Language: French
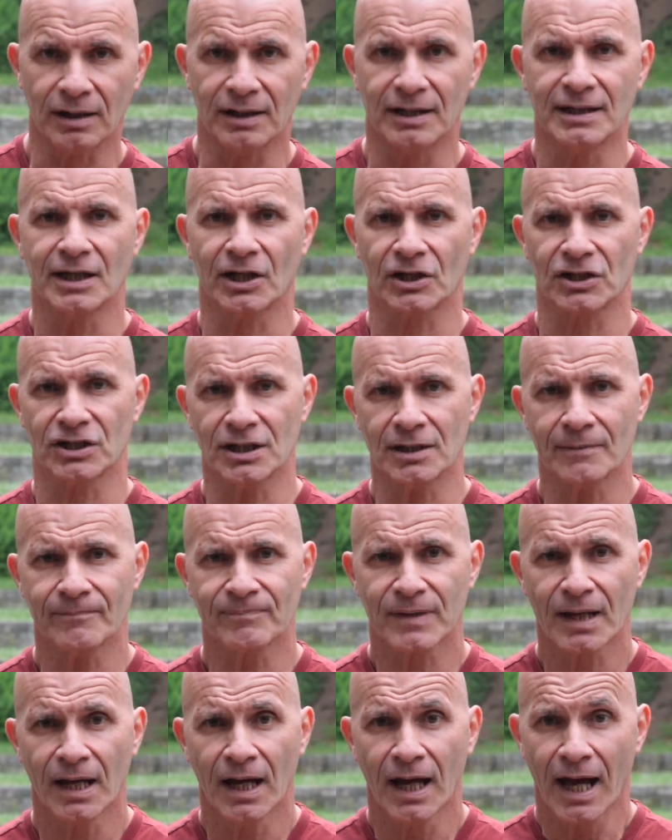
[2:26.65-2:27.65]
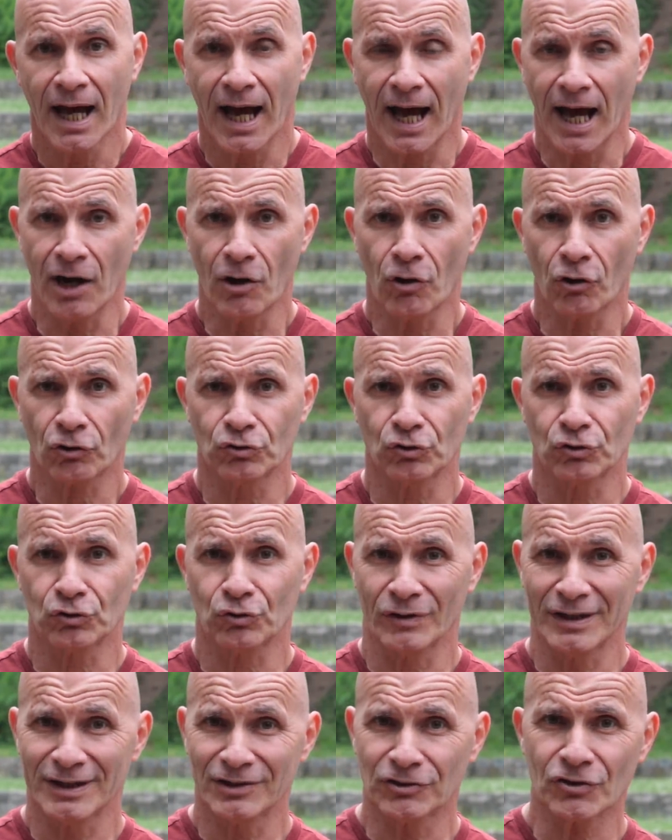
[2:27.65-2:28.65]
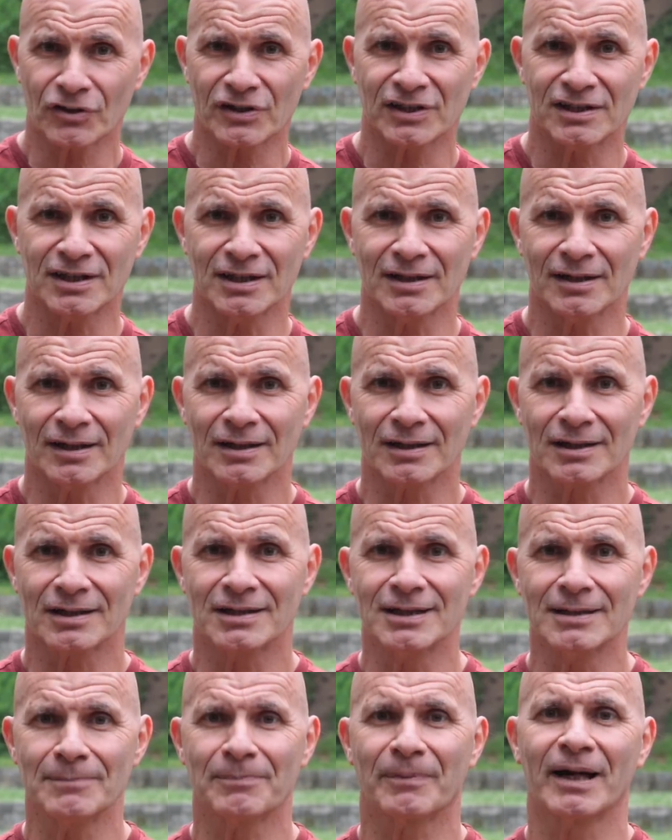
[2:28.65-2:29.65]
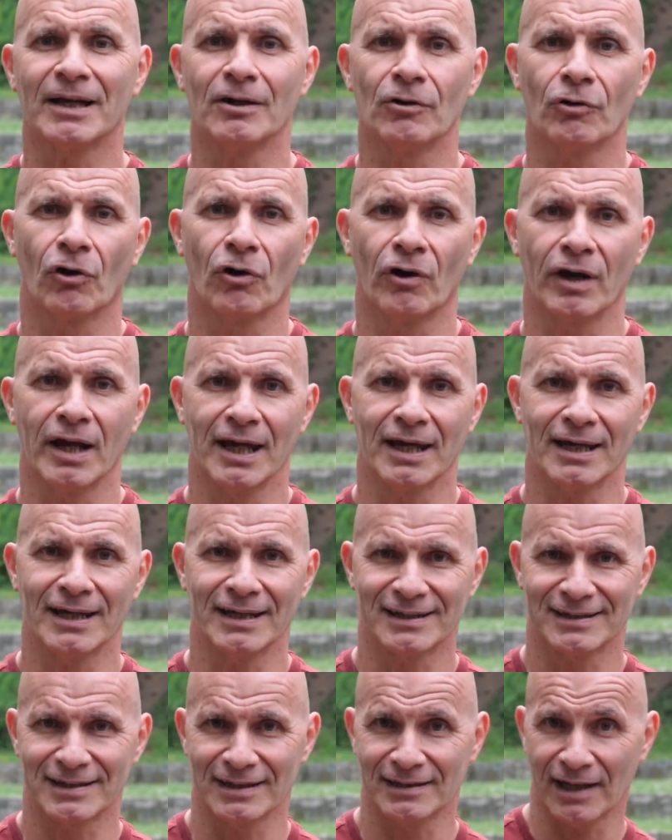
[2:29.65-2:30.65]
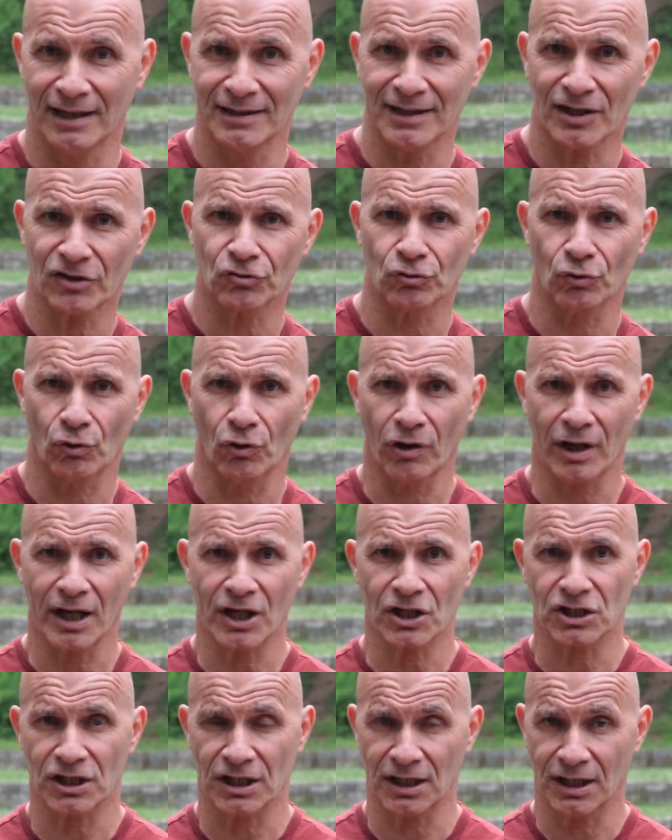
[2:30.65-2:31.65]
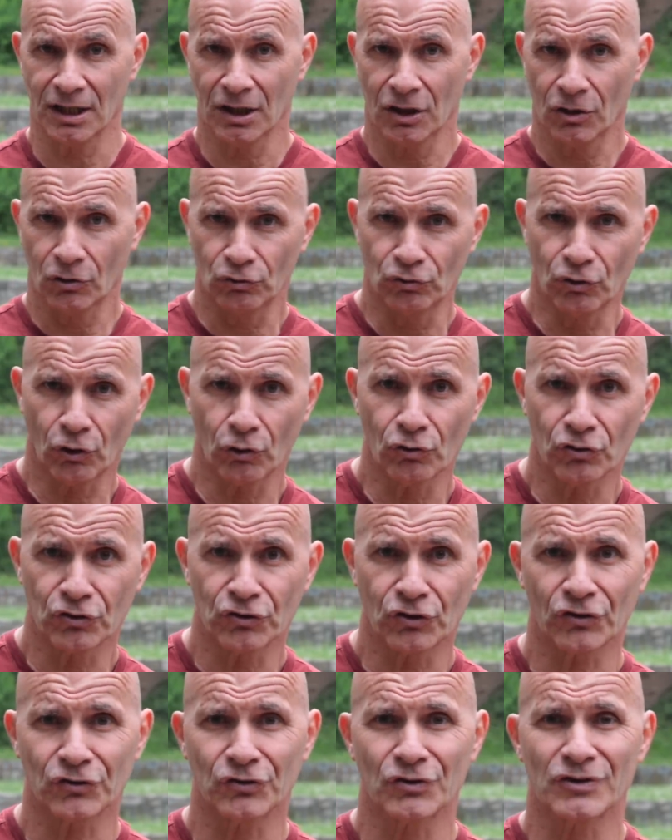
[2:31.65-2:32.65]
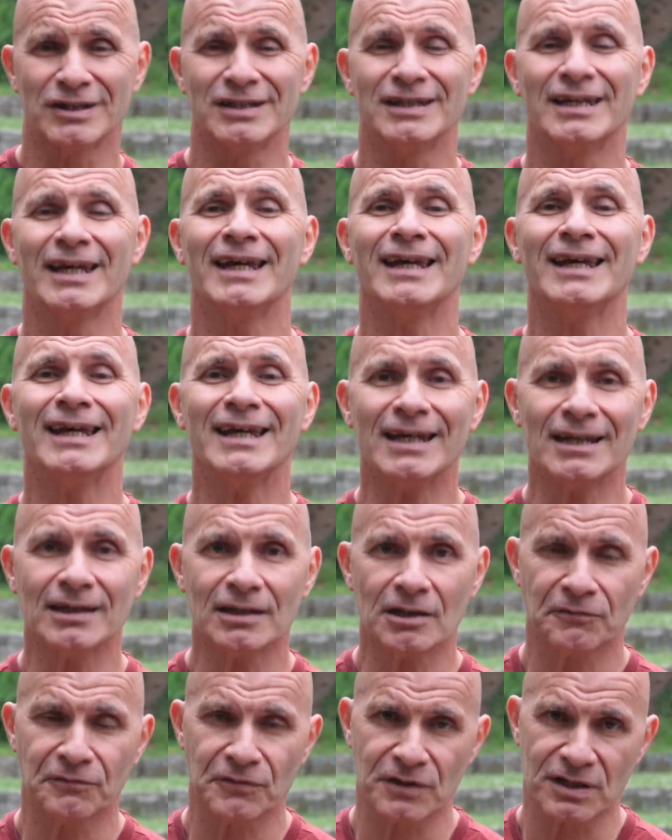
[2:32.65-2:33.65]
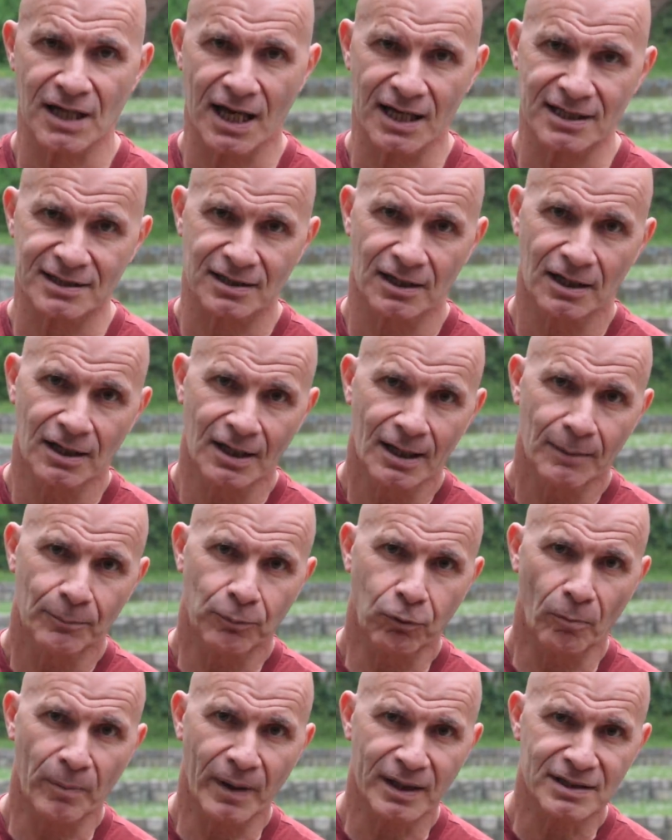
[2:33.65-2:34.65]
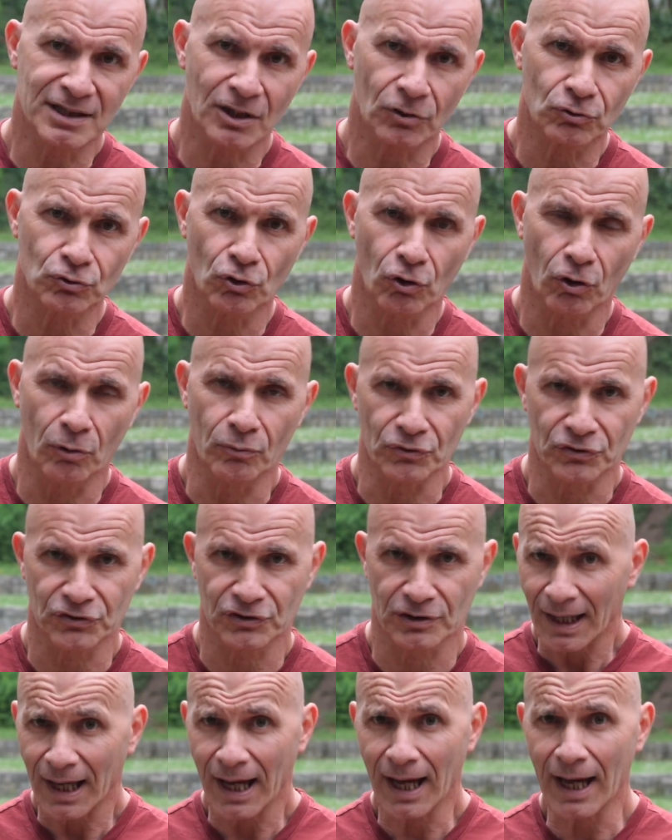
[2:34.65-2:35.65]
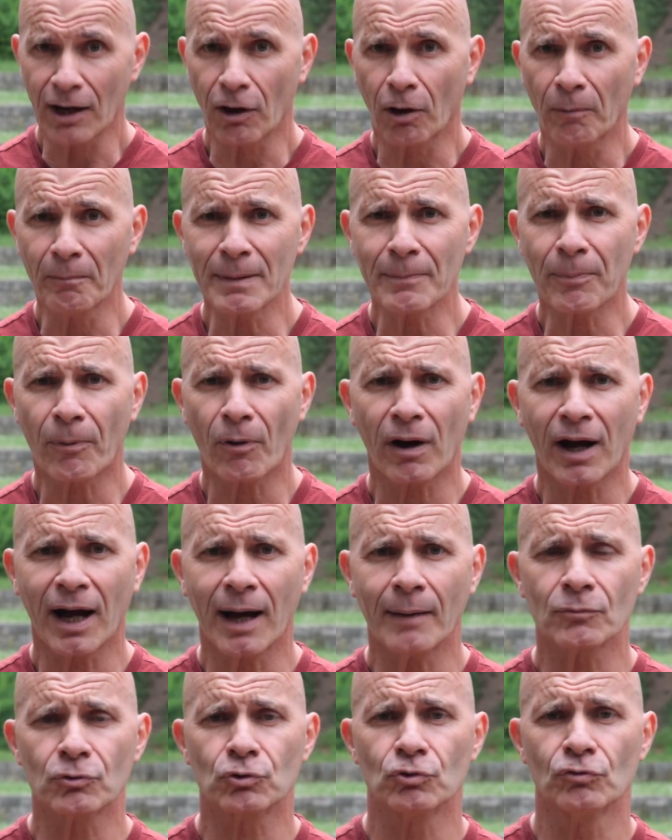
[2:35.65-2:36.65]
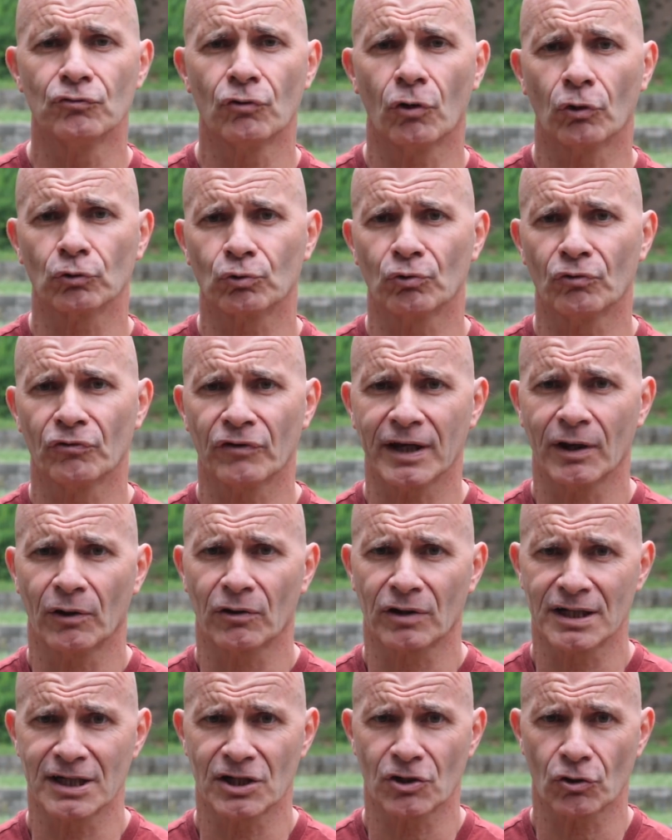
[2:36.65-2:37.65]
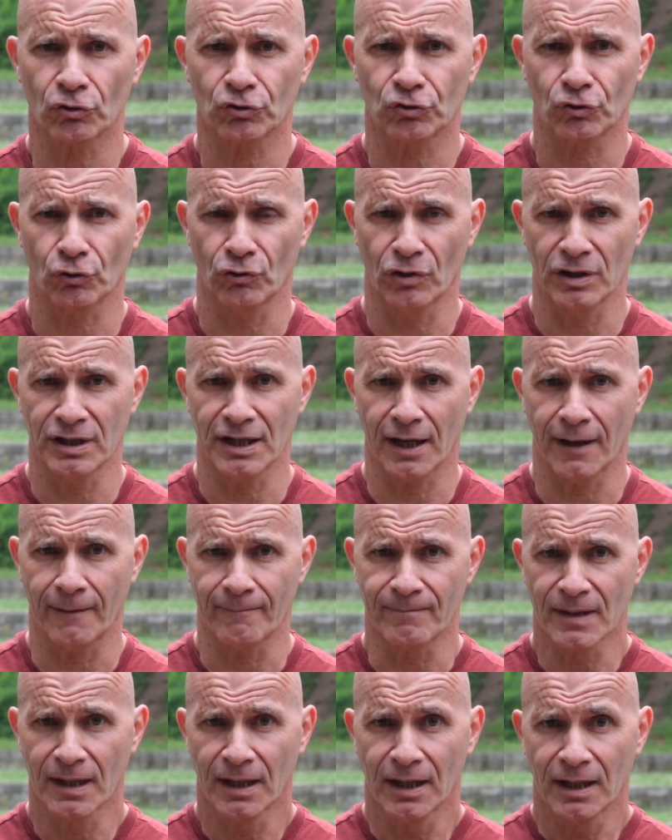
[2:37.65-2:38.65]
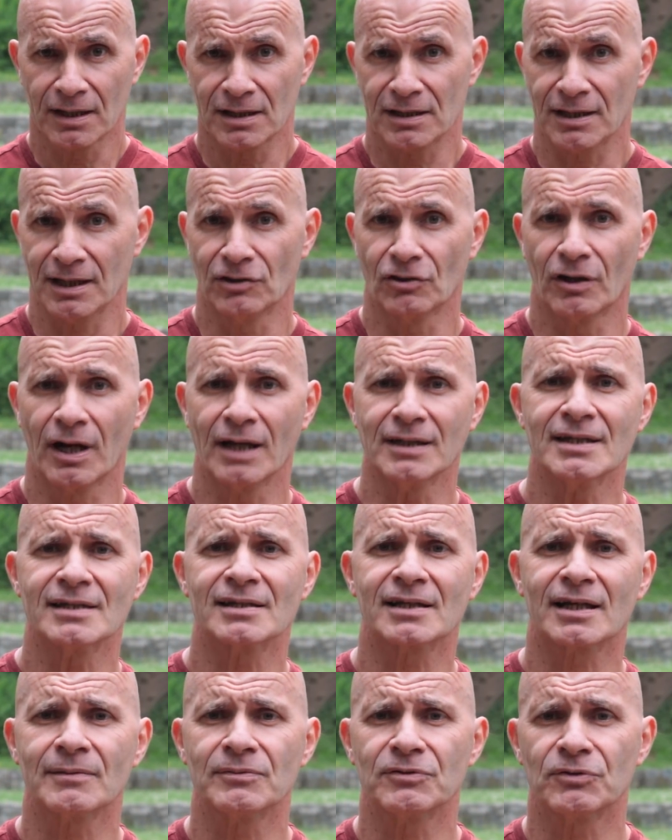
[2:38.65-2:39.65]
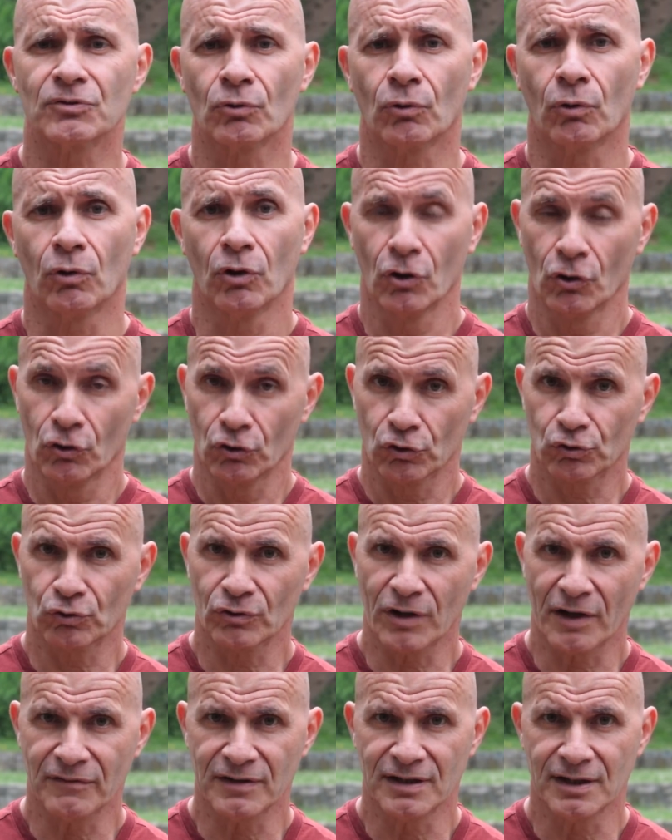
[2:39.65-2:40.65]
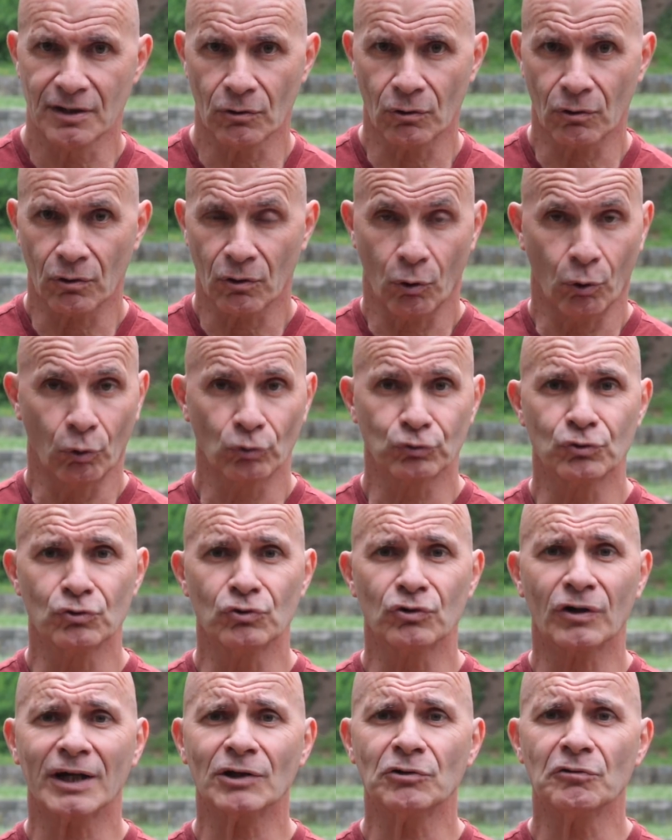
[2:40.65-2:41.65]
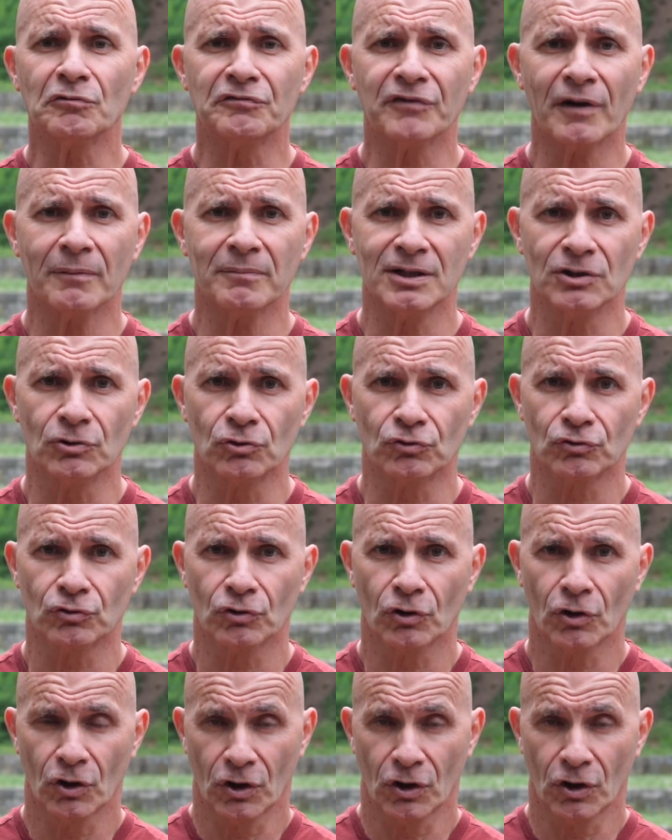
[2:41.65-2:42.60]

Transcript: l'énergie, alors ce sont les toxines qui prennent le relais et ces dernières sont relâchées dans le sang, ce qui est inefficace pour bâtir du gros muscle. Alors mes programmes que vous retrouverez en cliquant sur le lien qui est dans la description sous la vidéo ont une durée de 20 minutes.